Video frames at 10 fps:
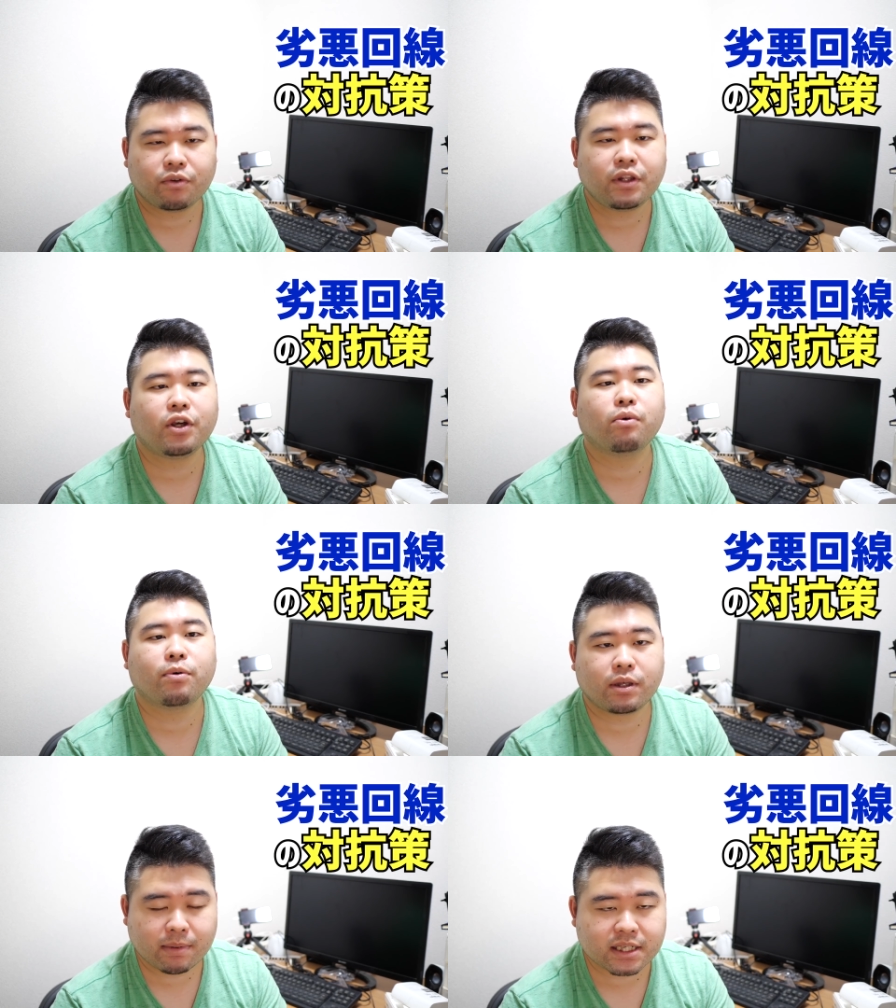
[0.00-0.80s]
いうふうに
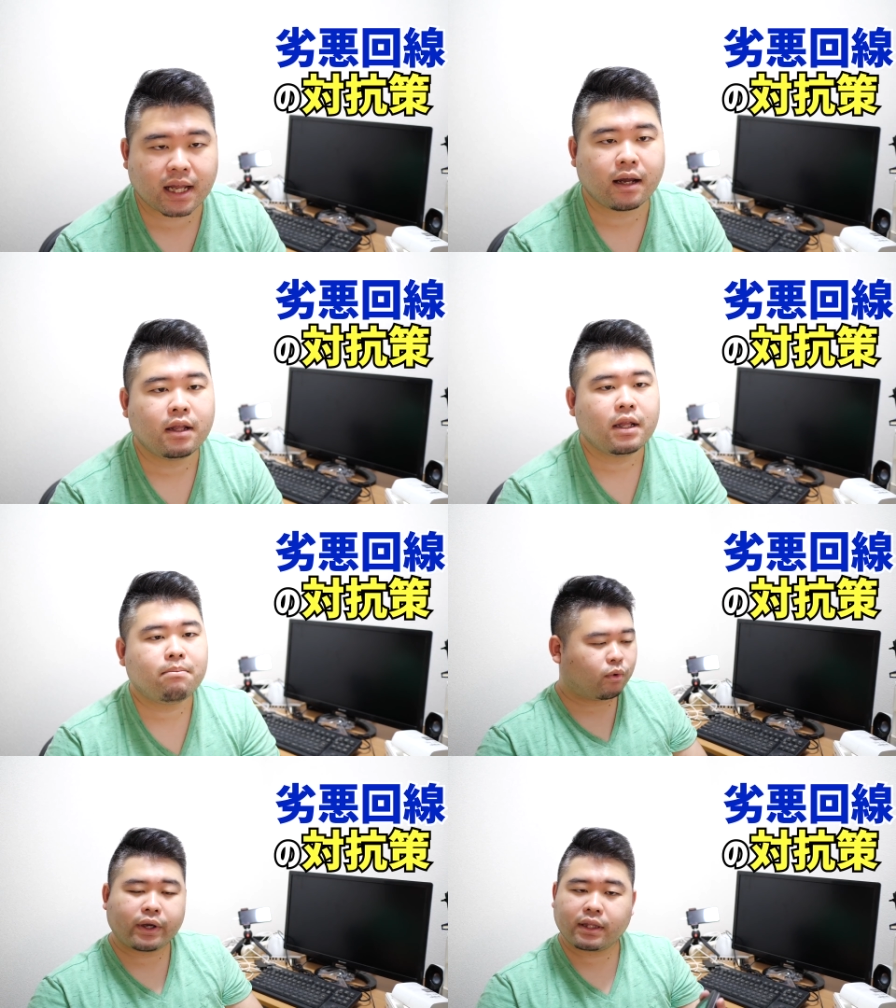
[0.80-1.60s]
思いました。
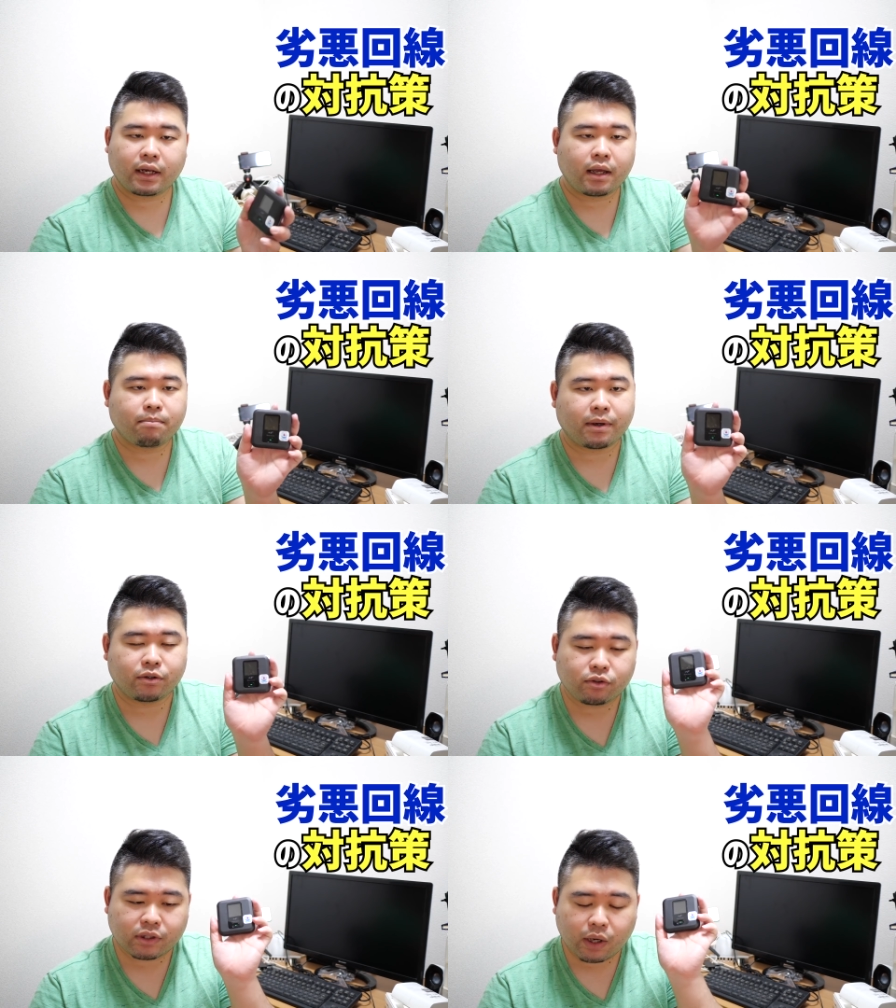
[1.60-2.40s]
こうやってね、まあ、
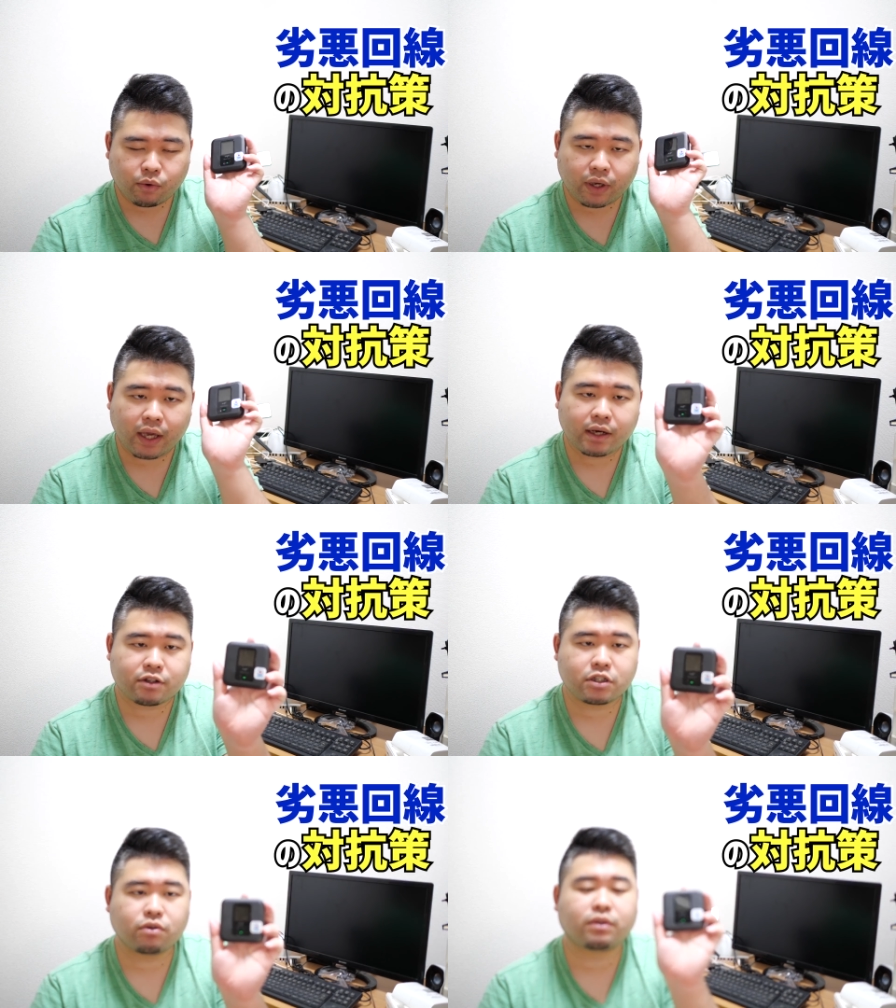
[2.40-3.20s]
ルーターを契
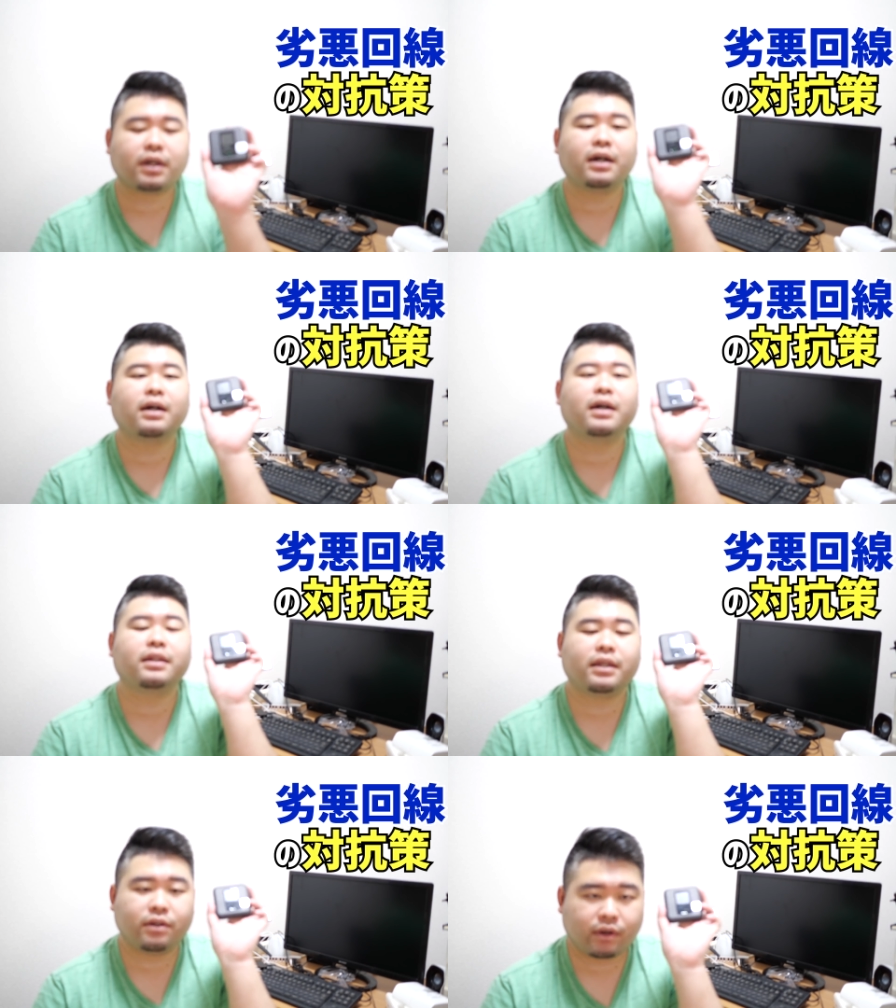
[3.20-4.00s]
約しようって考
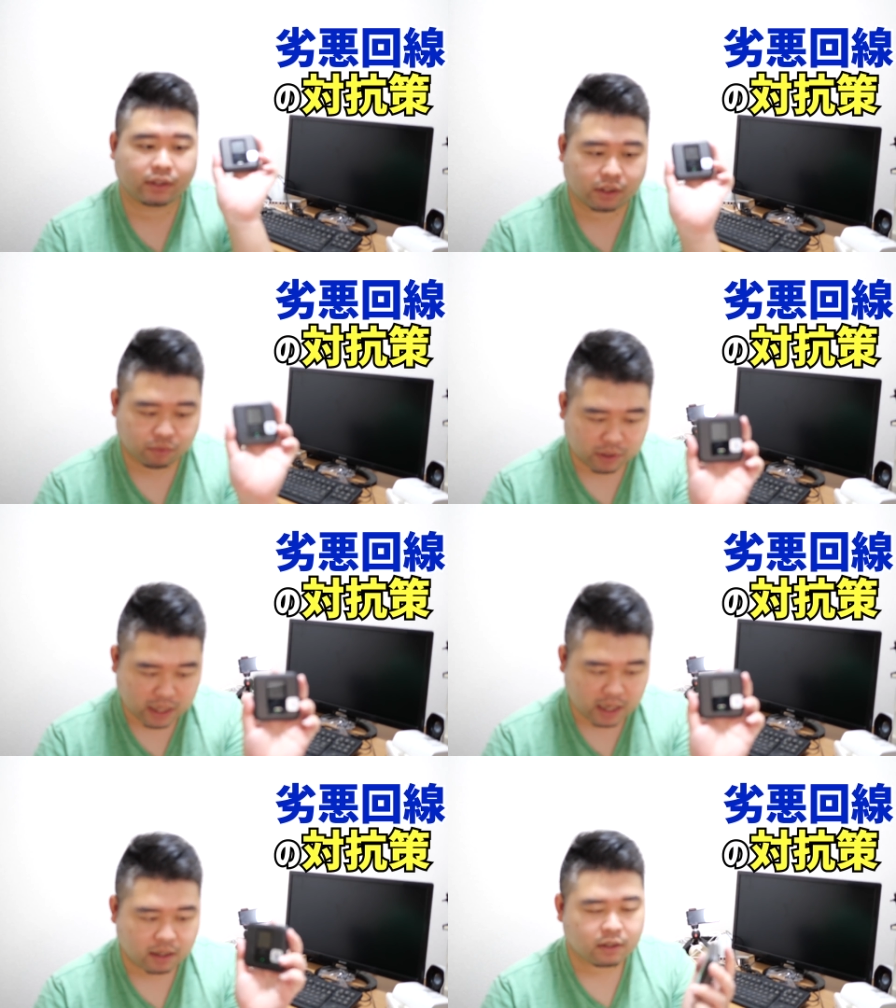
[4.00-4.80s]
えている方と
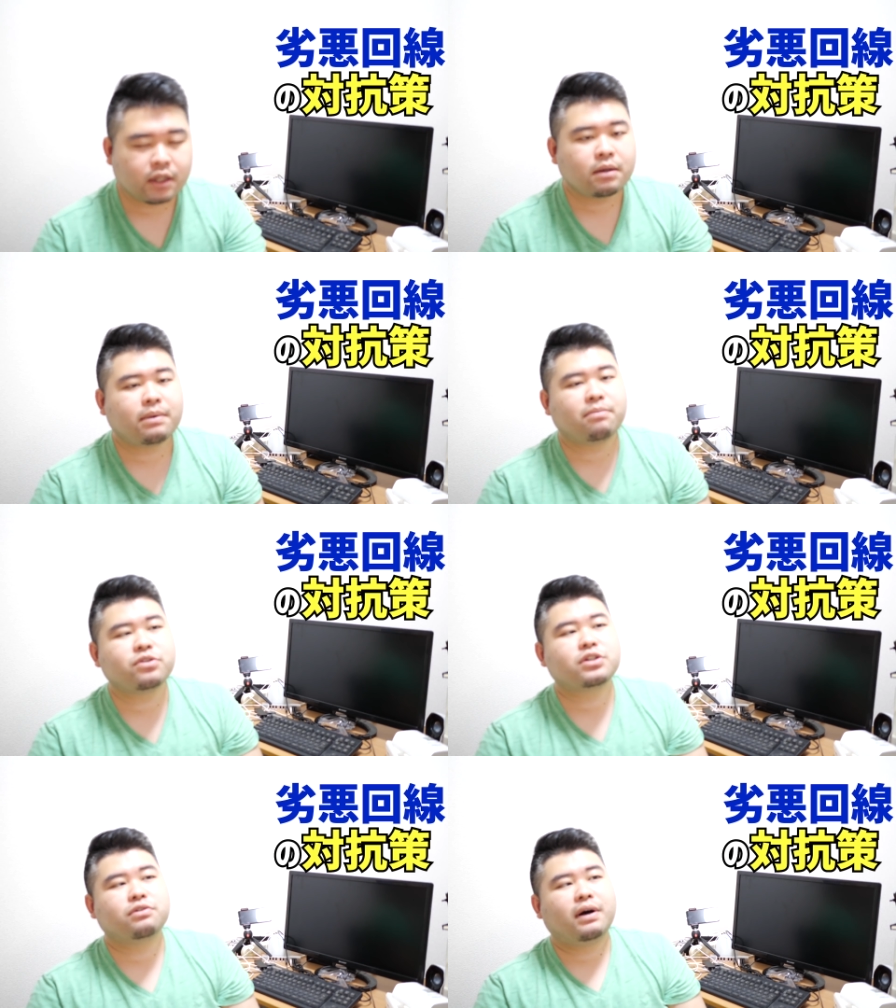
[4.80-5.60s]
か、まあ、も
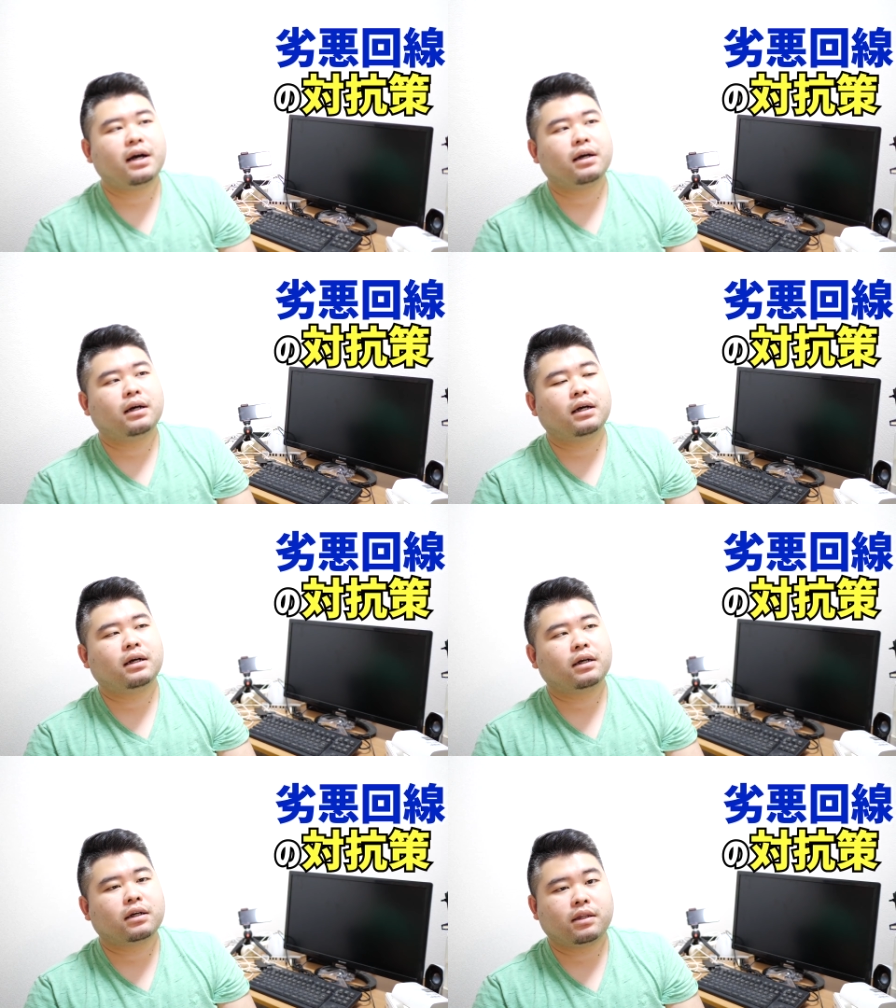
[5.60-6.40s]
しく
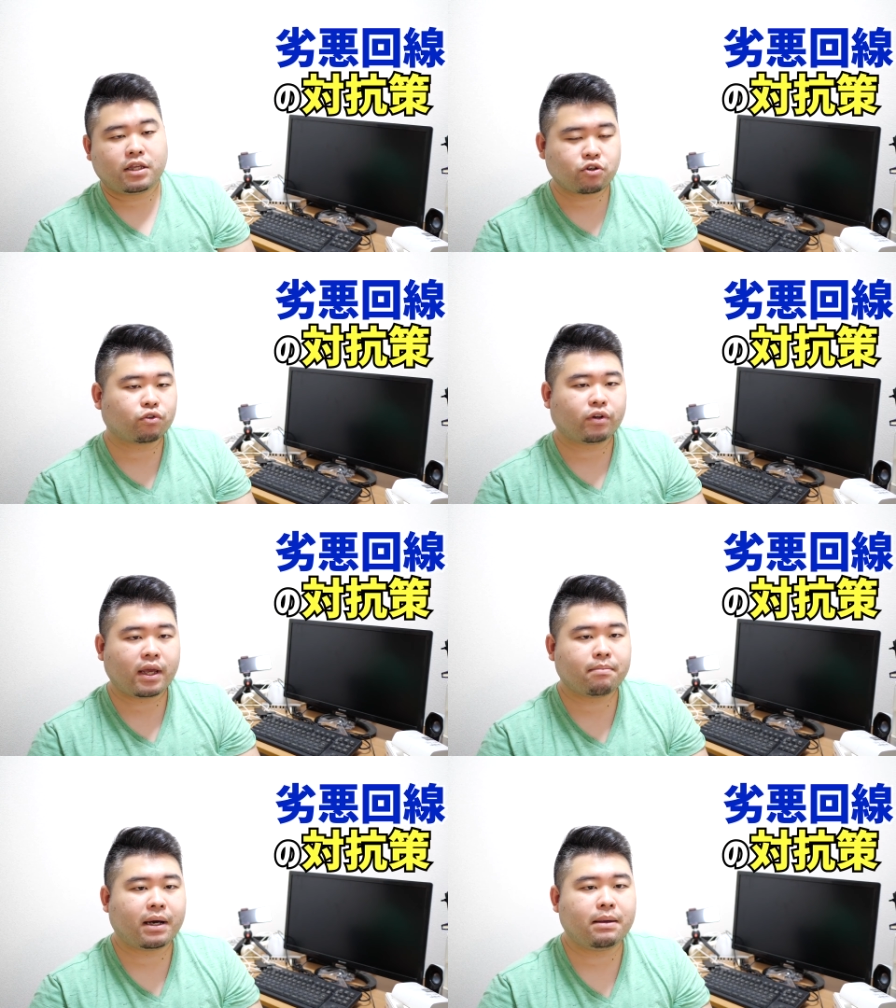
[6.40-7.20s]
は、あね、ちょうど
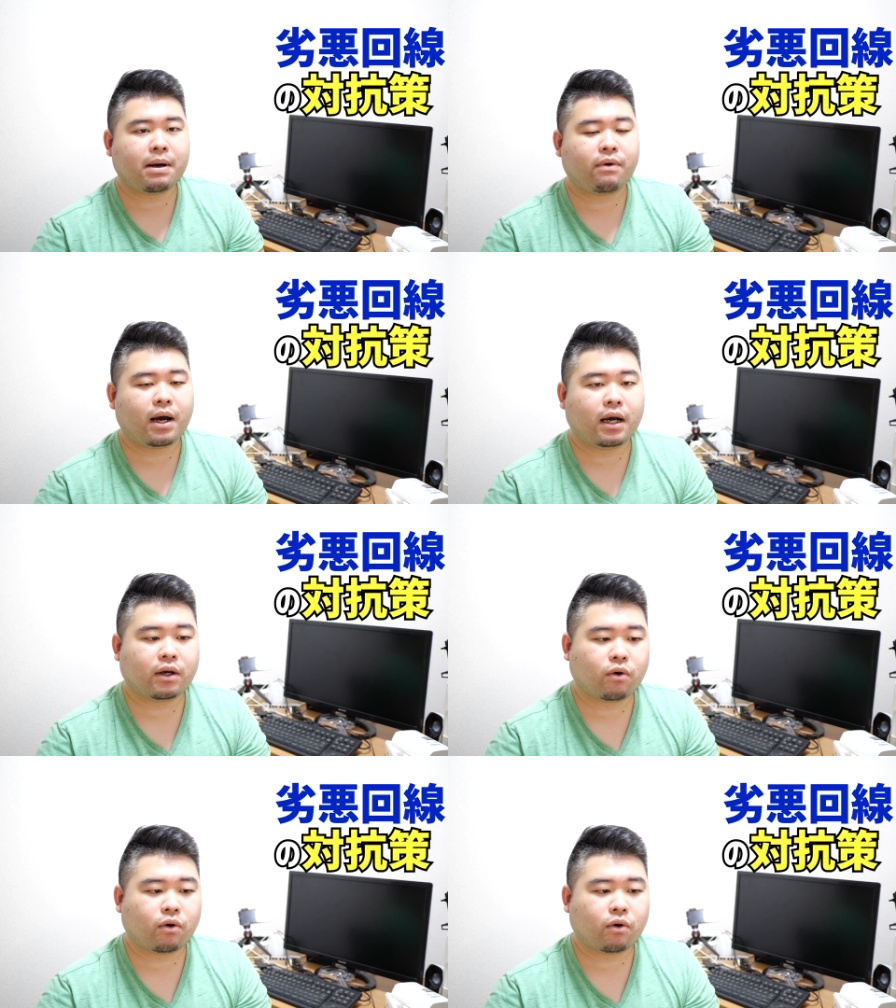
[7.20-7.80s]
ね、まあ、今は、